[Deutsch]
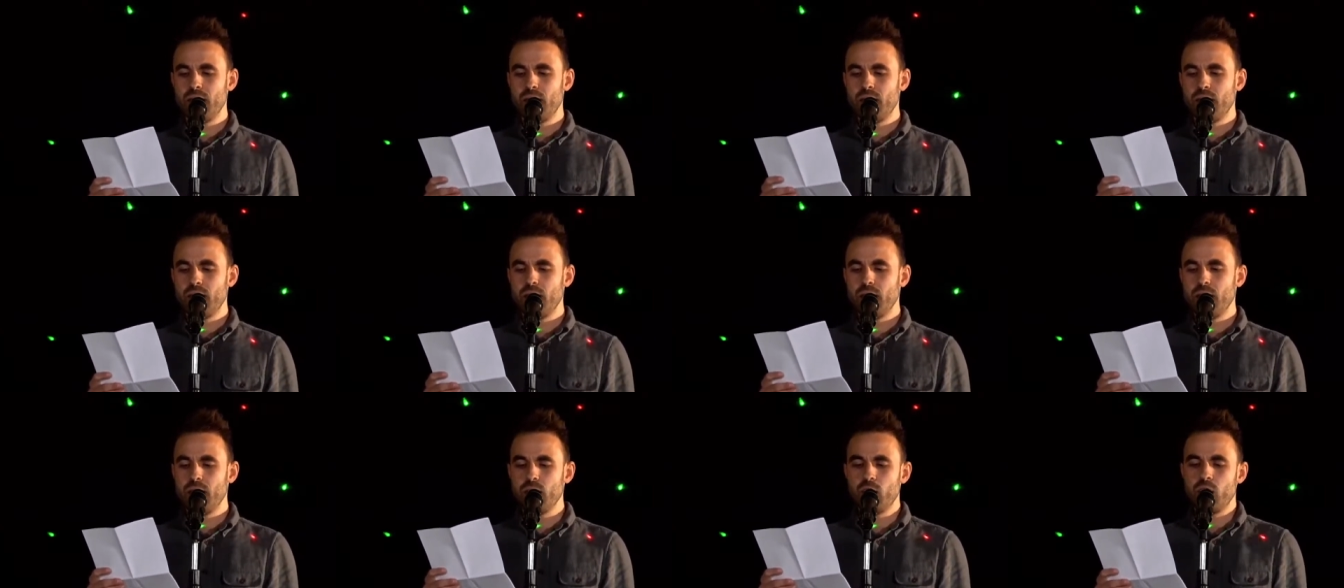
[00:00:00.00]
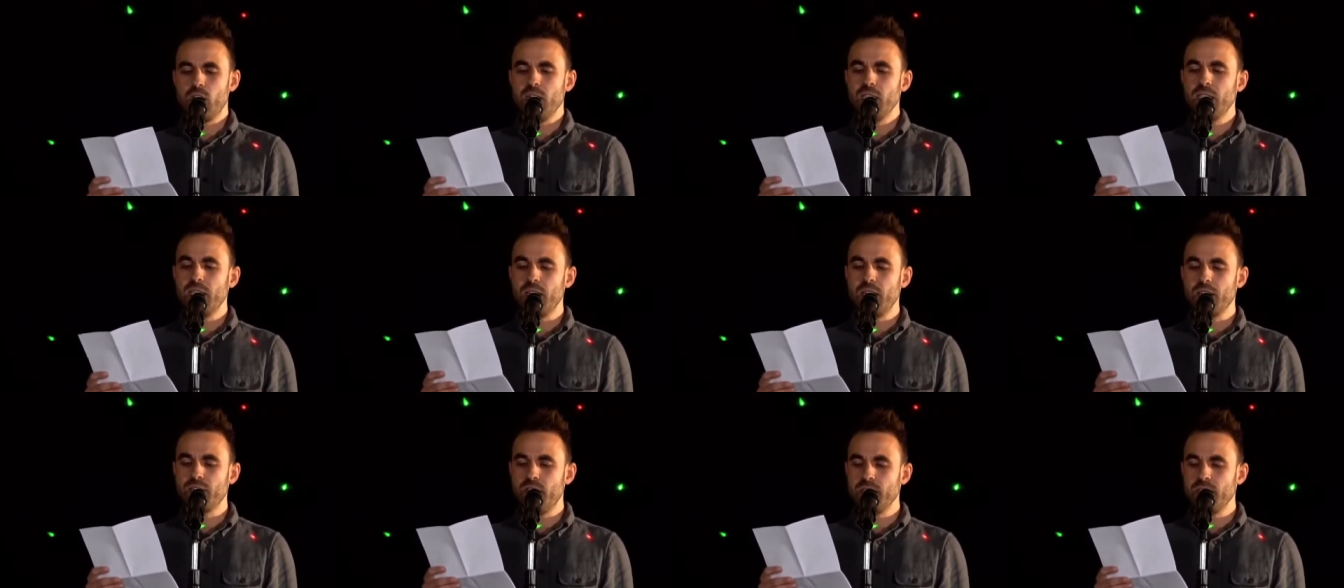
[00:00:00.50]
Ich schließe
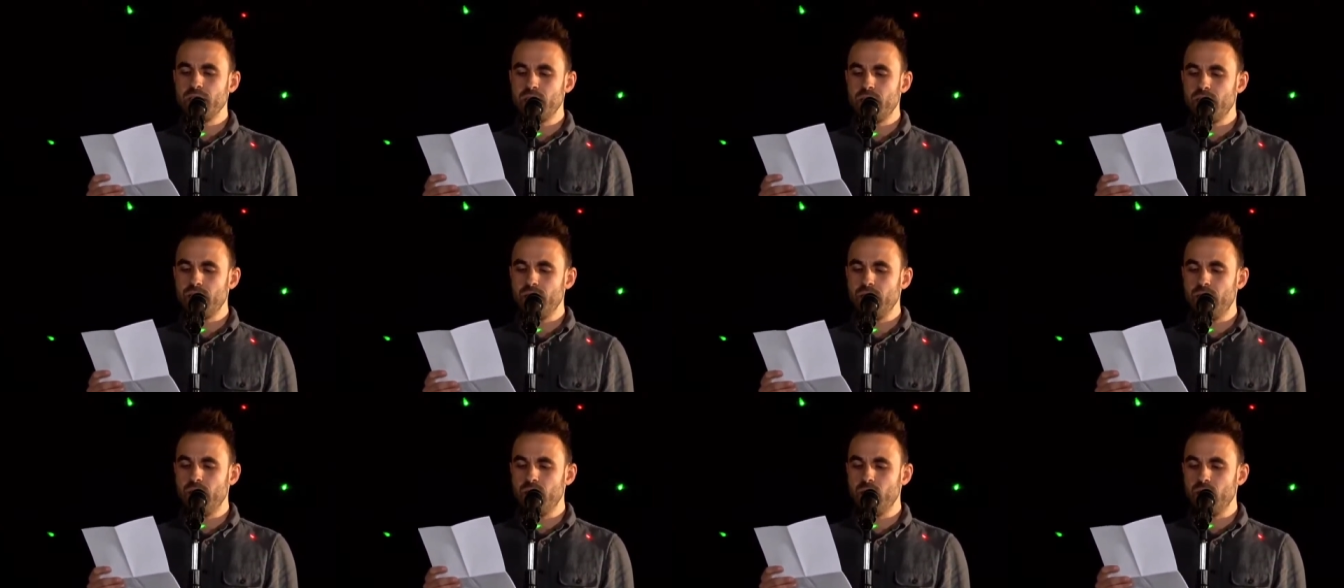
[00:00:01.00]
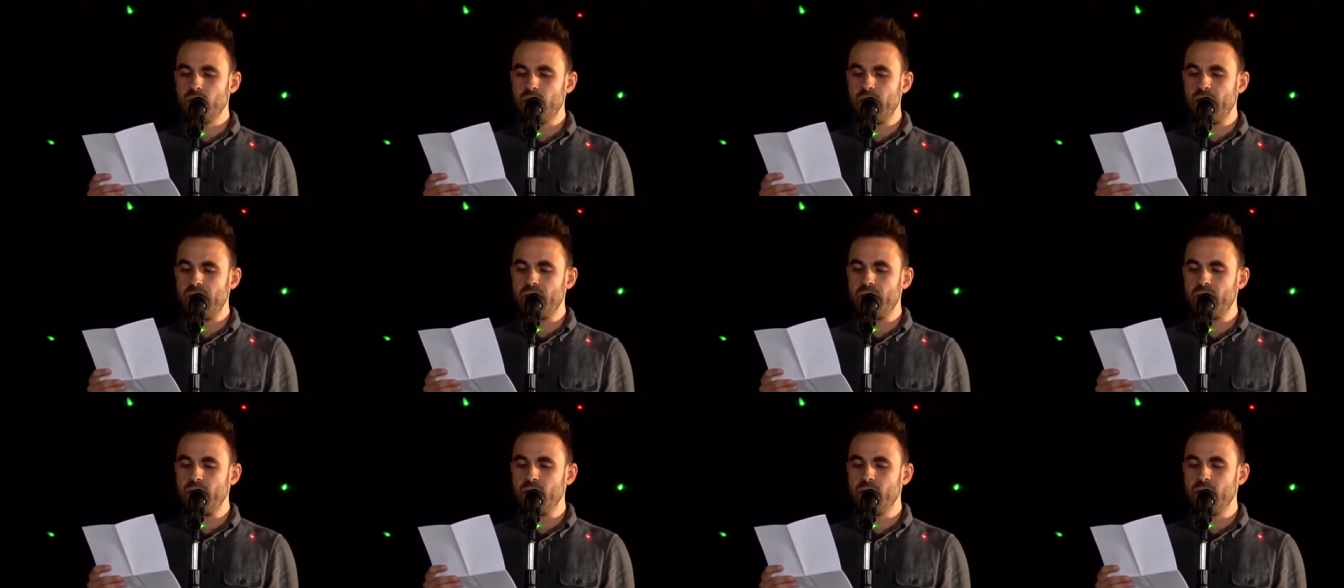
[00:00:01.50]
das Fenster wieder und
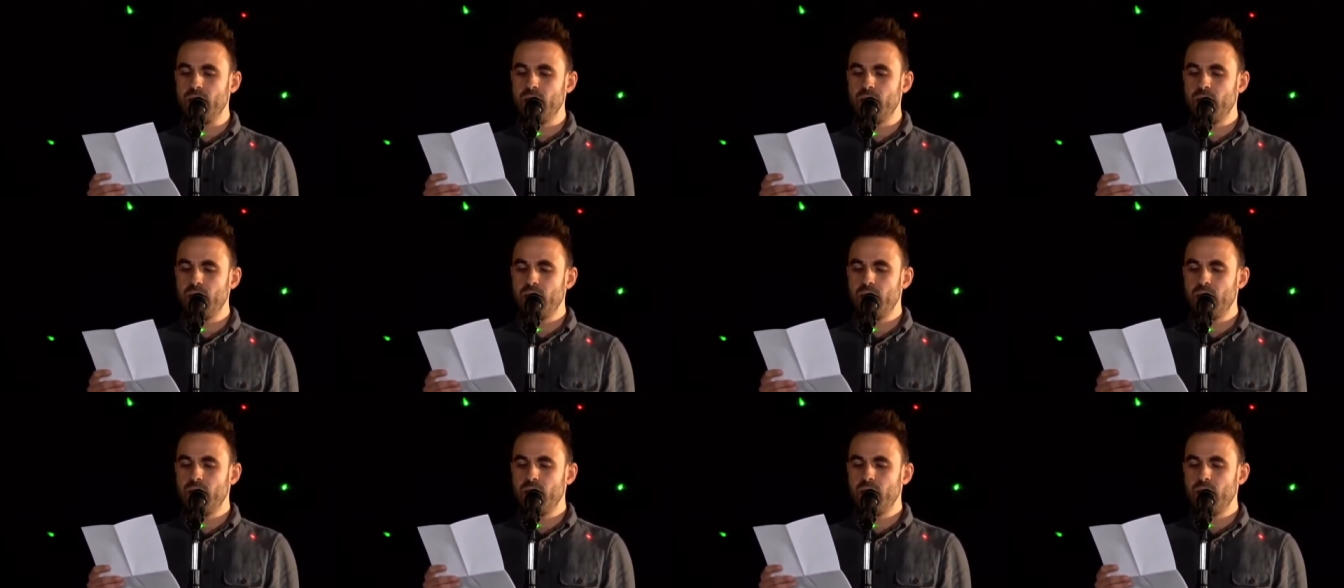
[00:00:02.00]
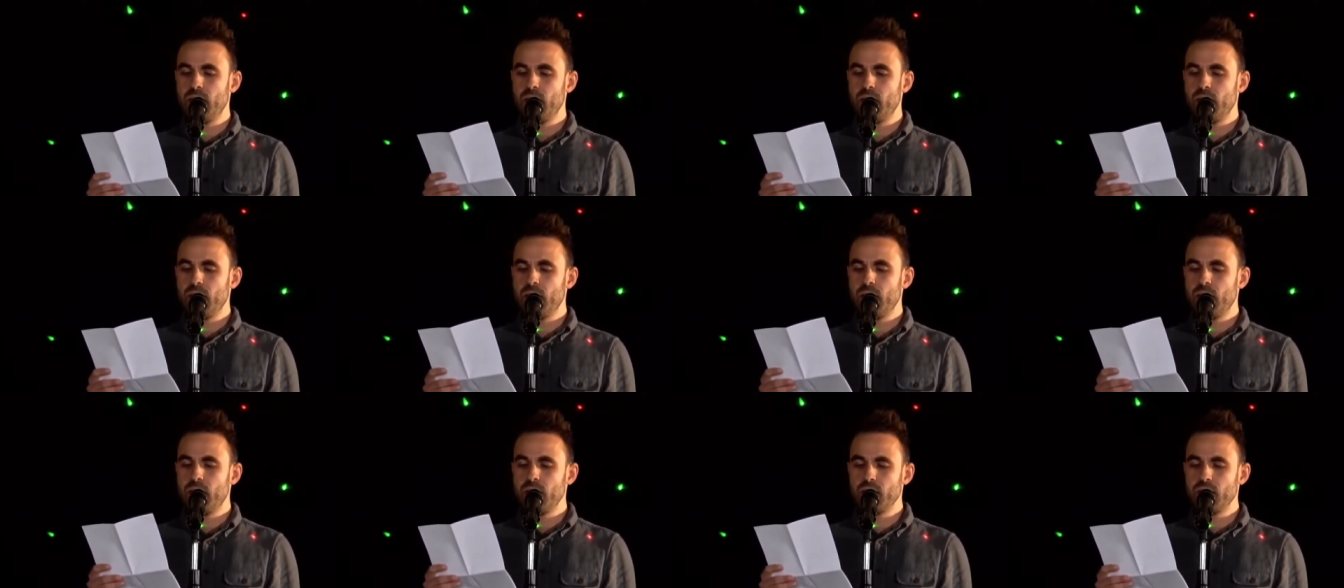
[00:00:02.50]
denke,
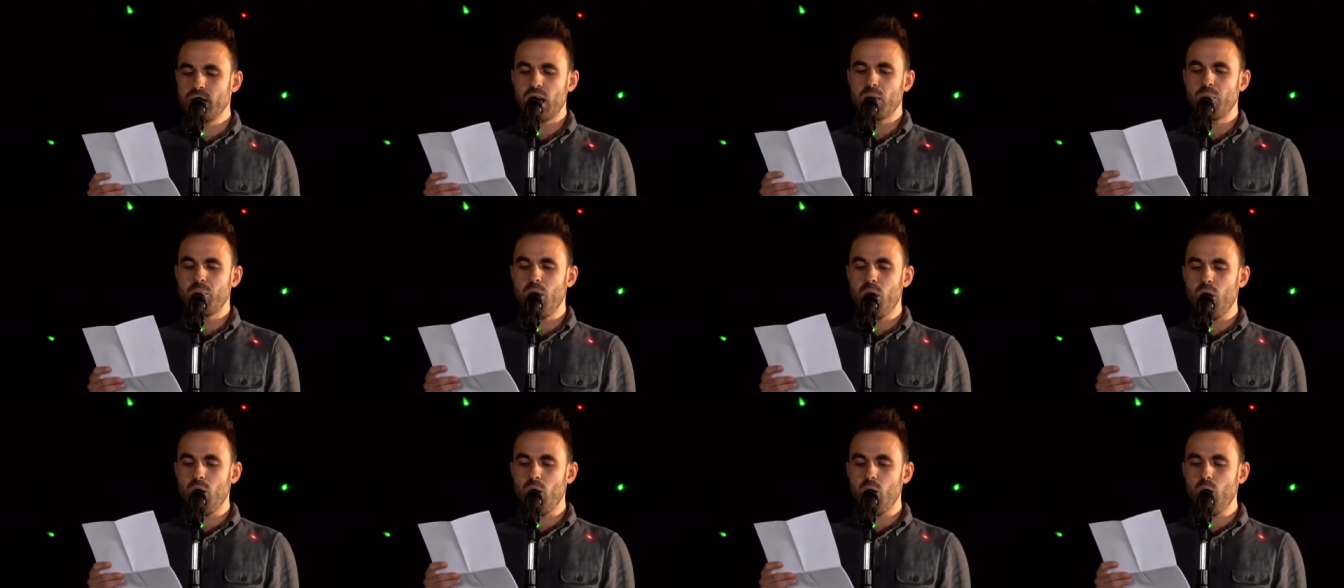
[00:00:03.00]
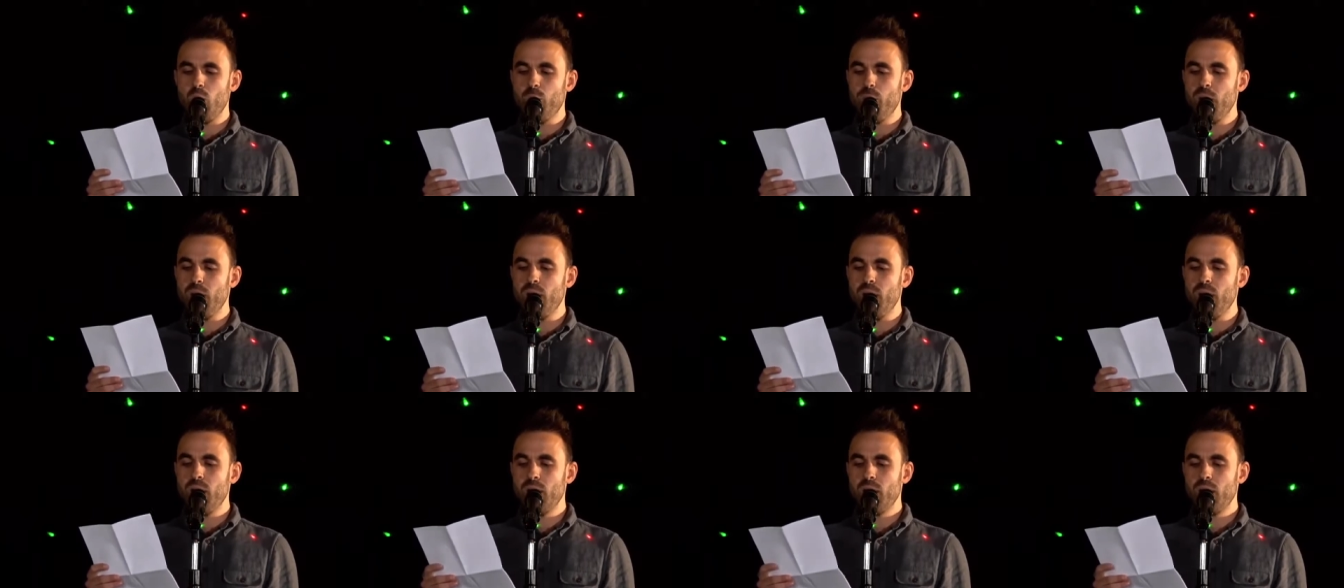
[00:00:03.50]
sag mir
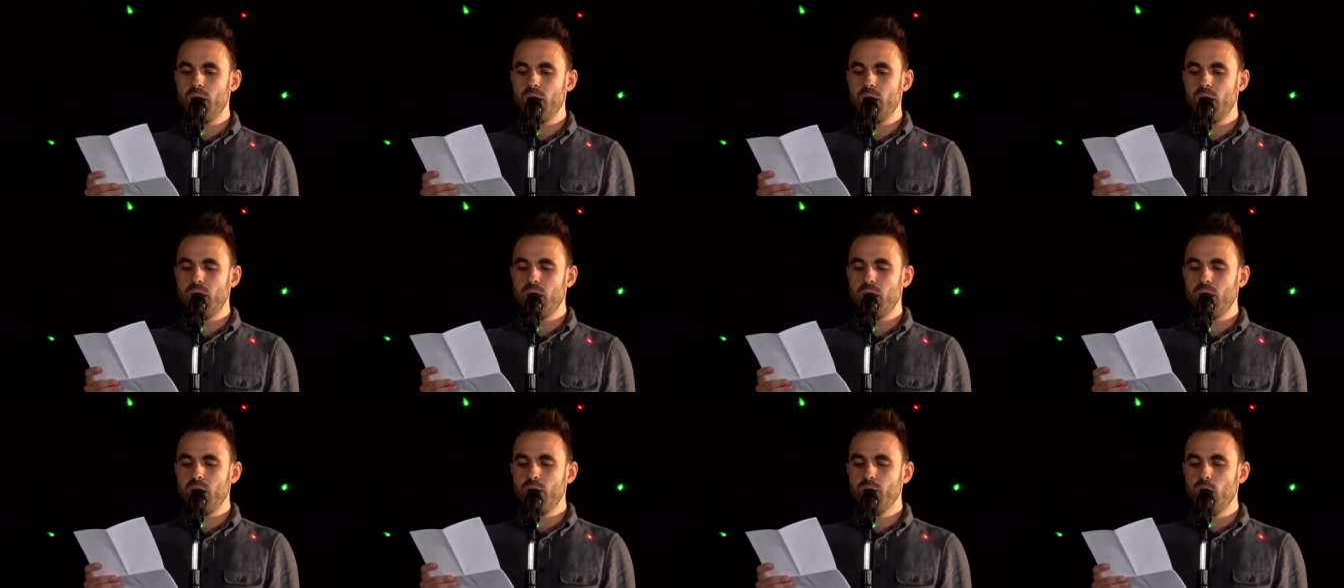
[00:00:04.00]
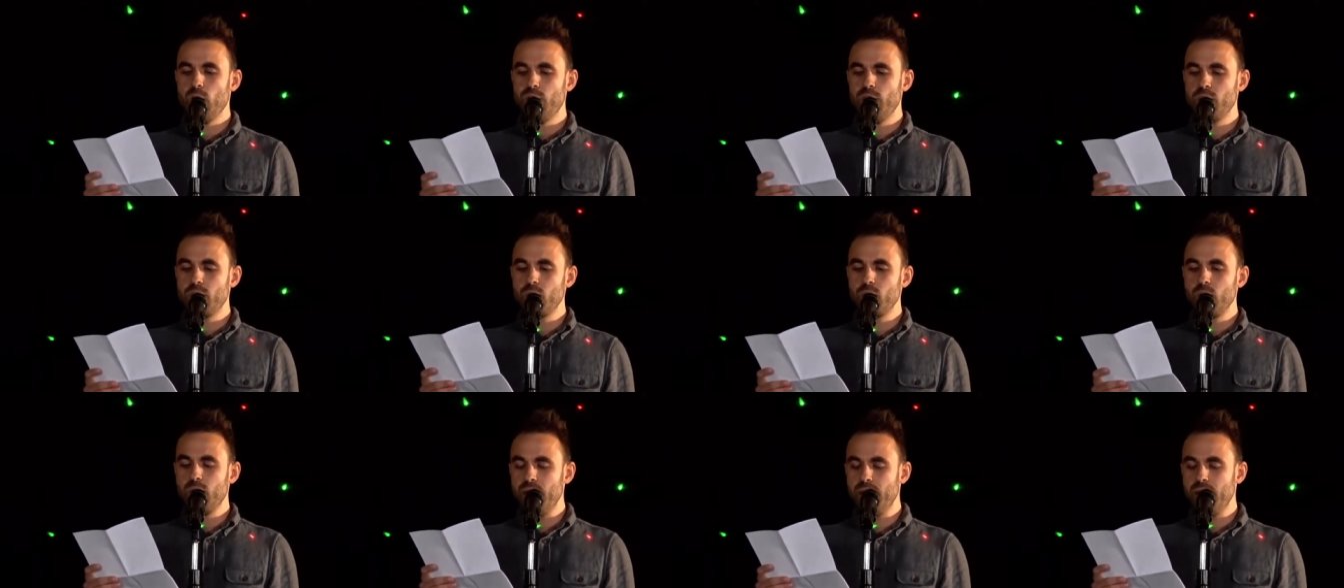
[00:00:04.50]
Europa, wo
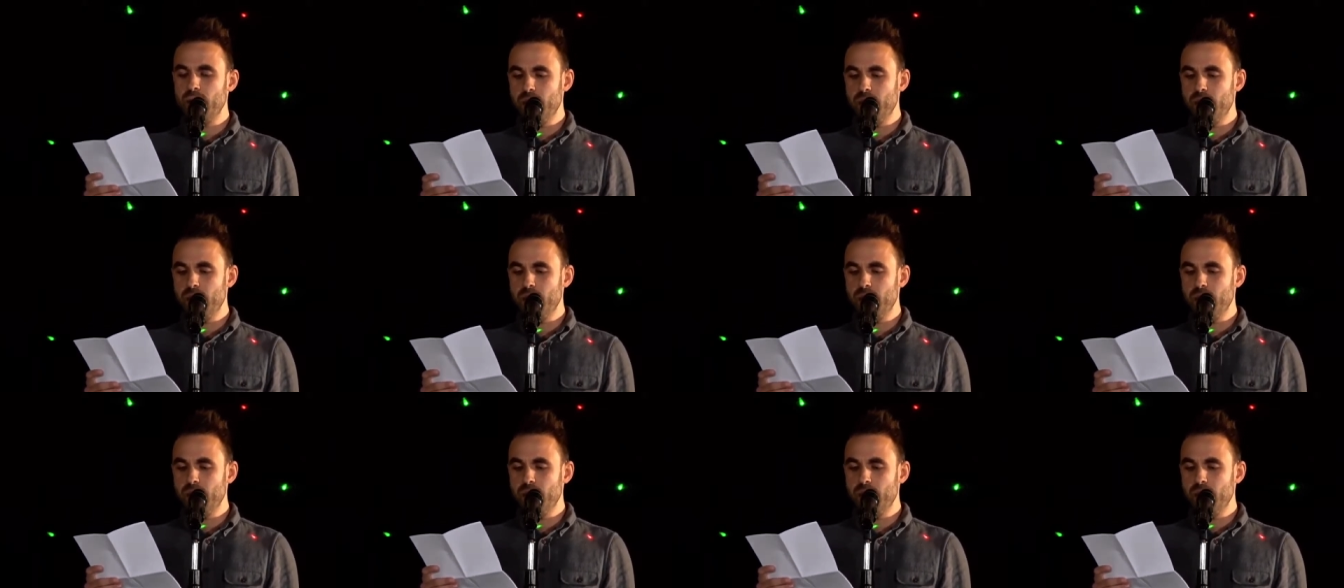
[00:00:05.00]
willst du hin?